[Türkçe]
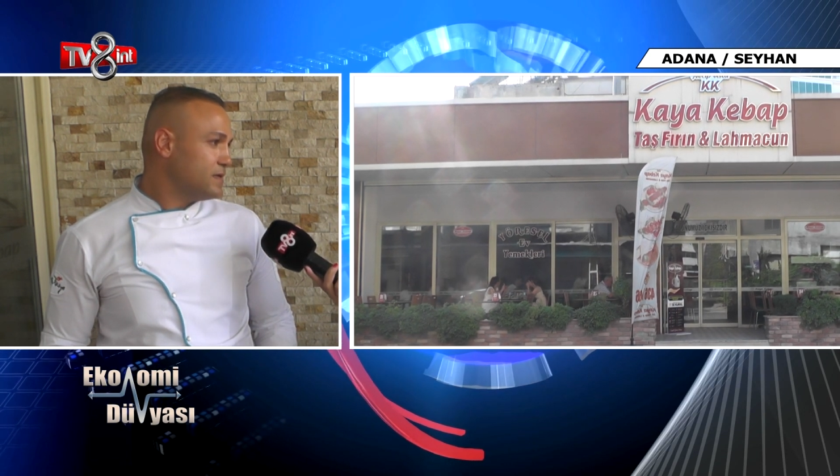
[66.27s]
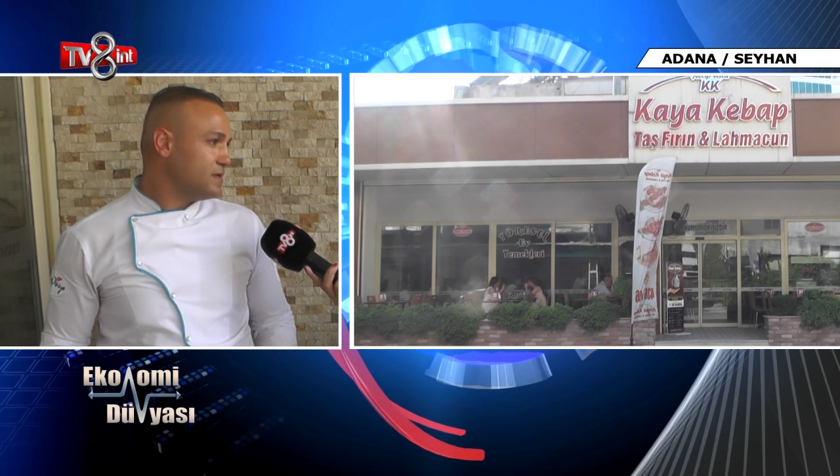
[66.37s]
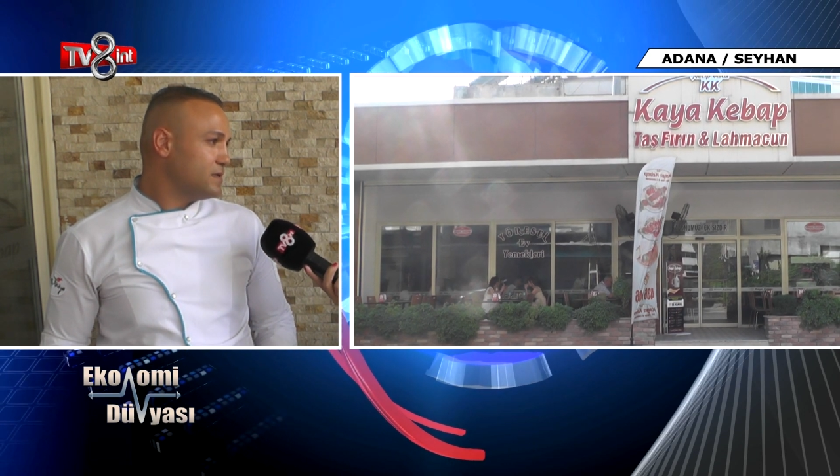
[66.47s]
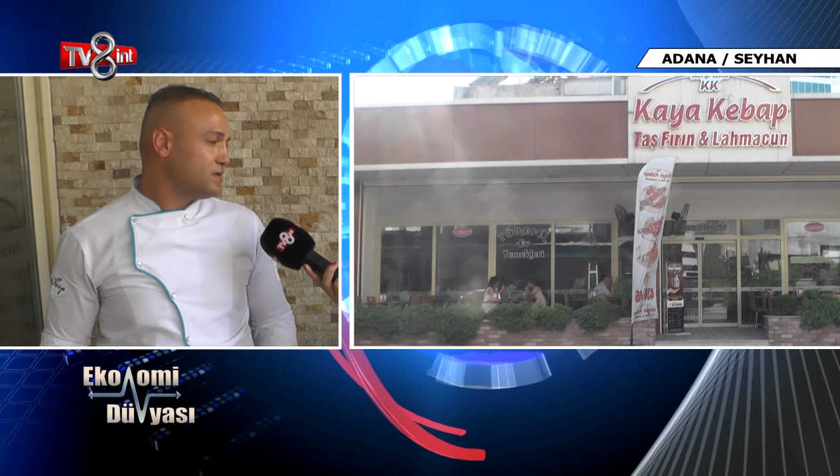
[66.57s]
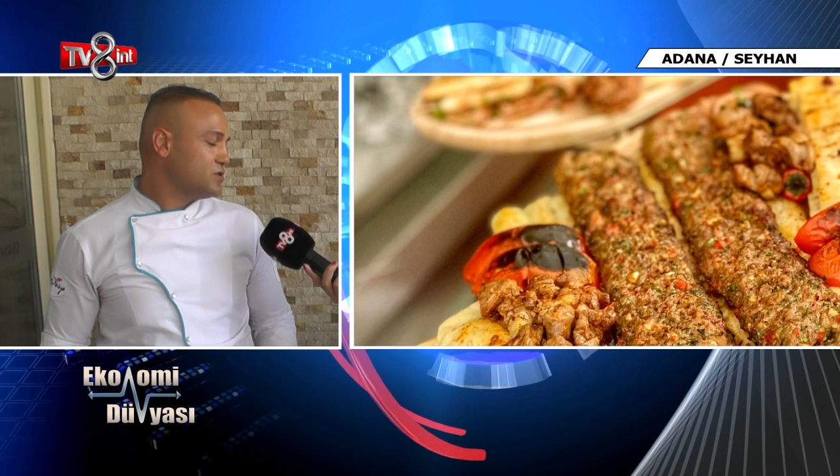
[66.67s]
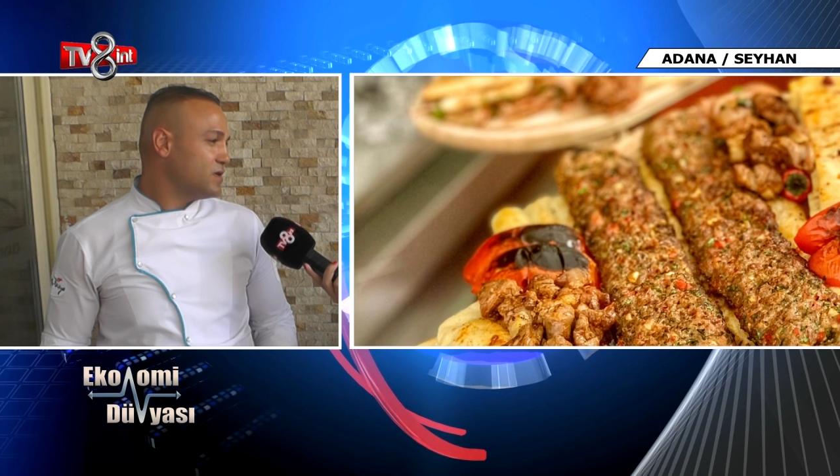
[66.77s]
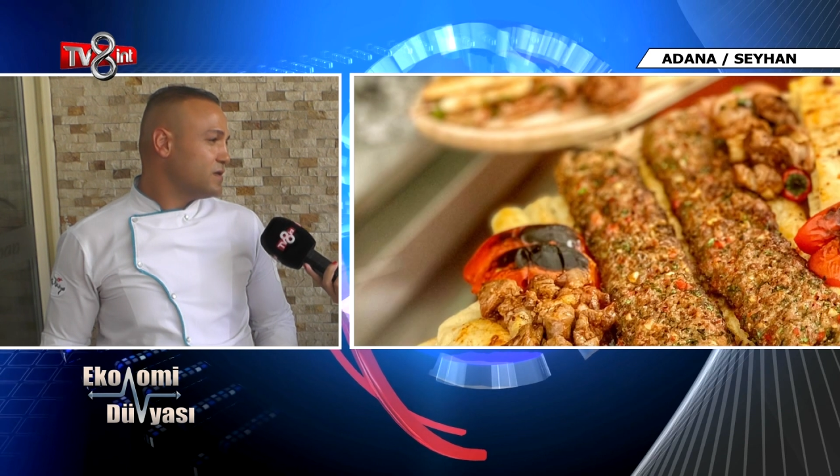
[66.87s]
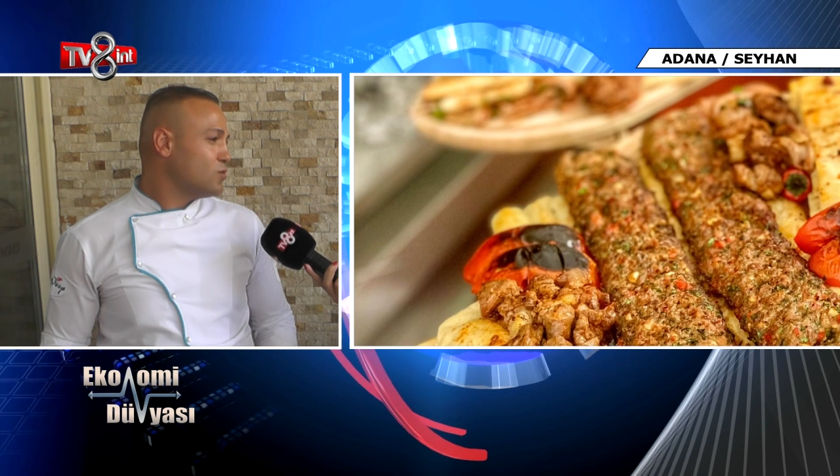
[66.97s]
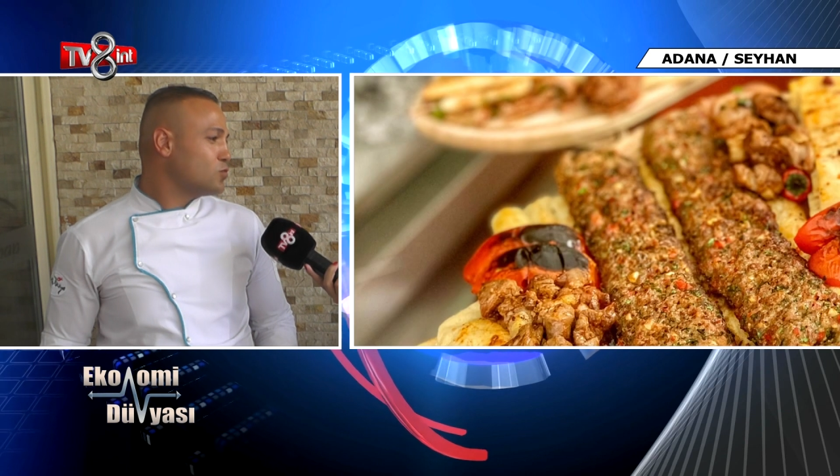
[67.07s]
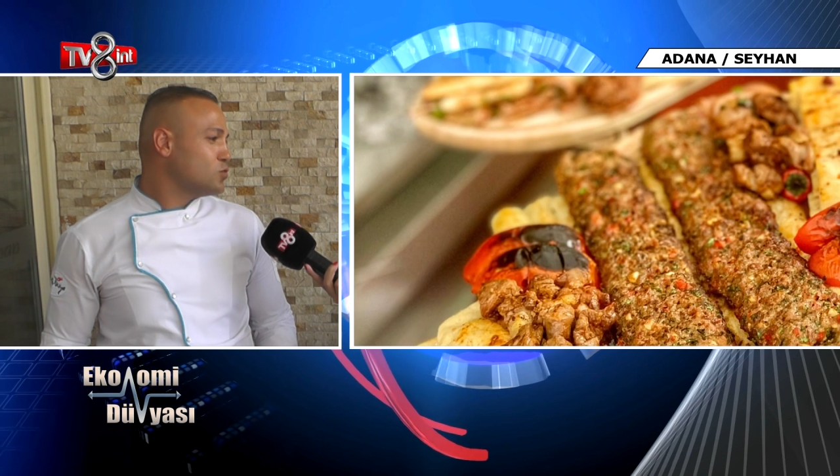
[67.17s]
Ee,
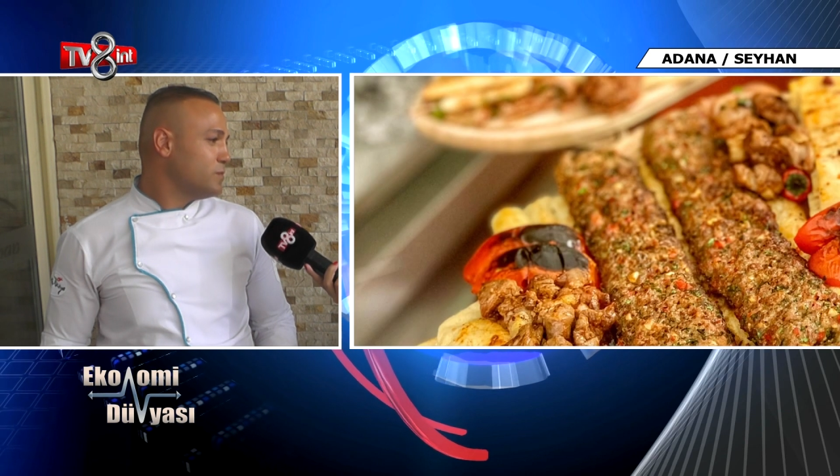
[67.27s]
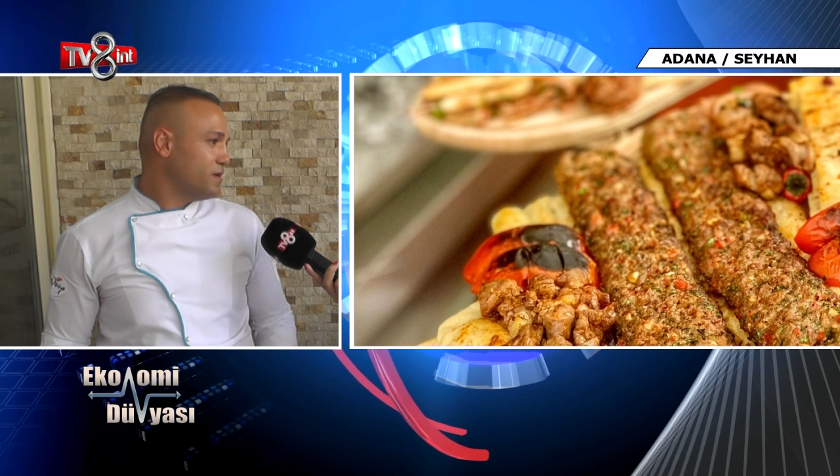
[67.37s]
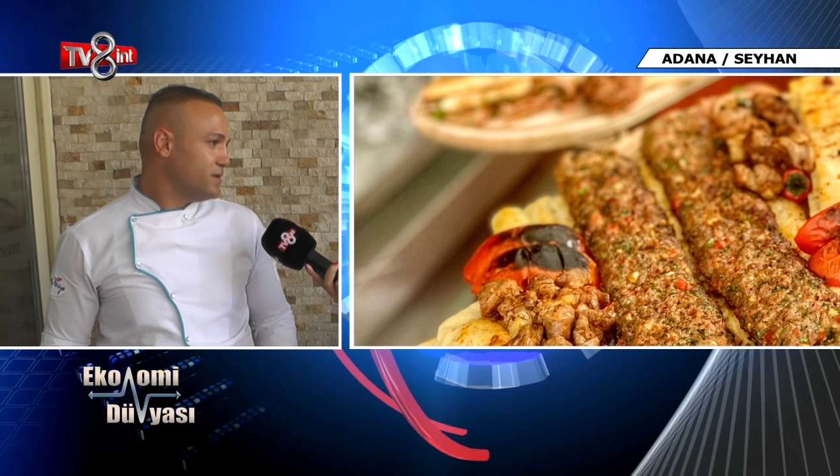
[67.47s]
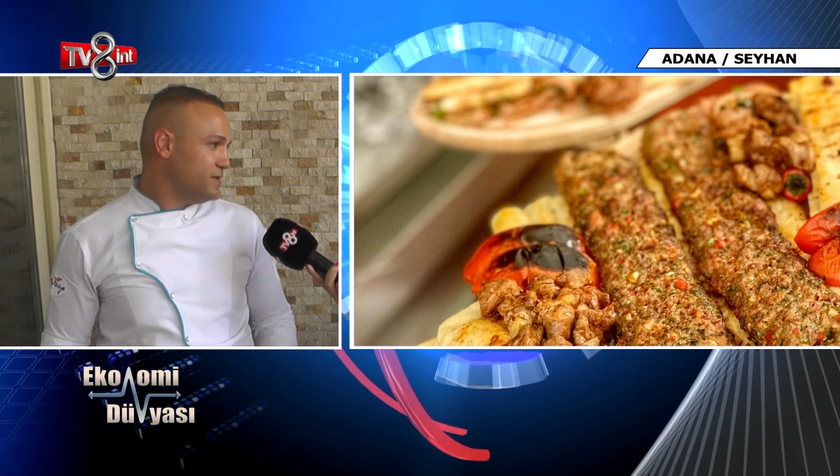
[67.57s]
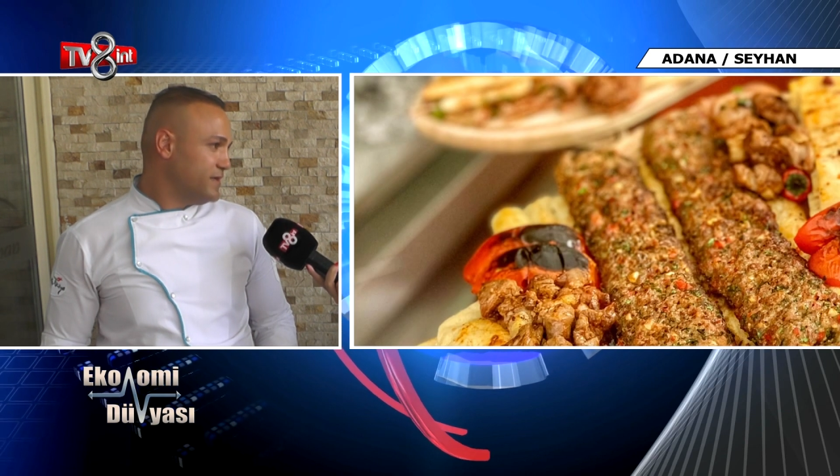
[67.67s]
dışarıda da oturma